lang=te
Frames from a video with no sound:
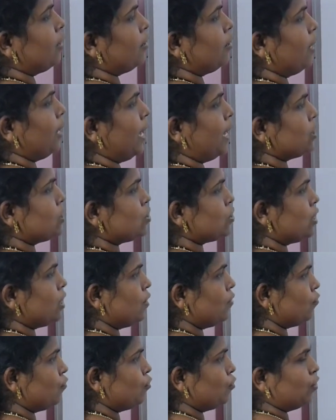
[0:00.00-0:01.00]

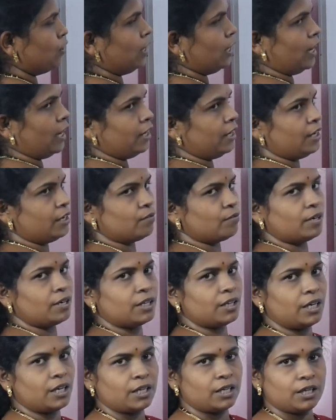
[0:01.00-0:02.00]
న్యాచురల్ ఫుడ్
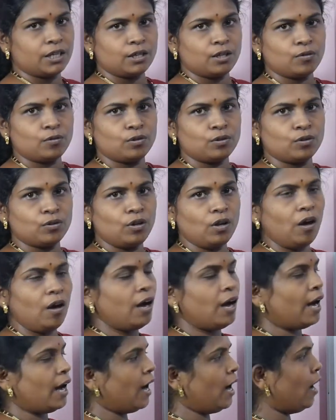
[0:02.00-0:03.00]
అనేటువంటిది ఏదైతే ఉంటుందో
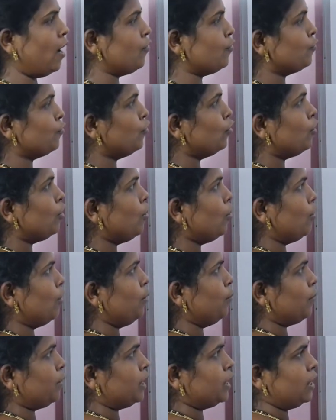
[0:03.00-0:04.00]
ఆ
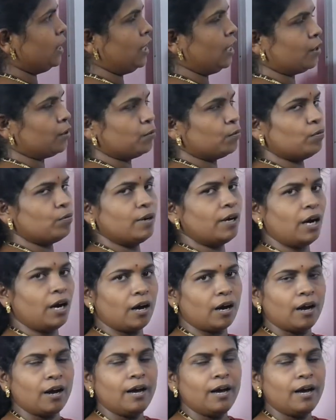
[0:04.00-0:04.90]
ఫుడ్లోనే మనకి ఎక్కువగా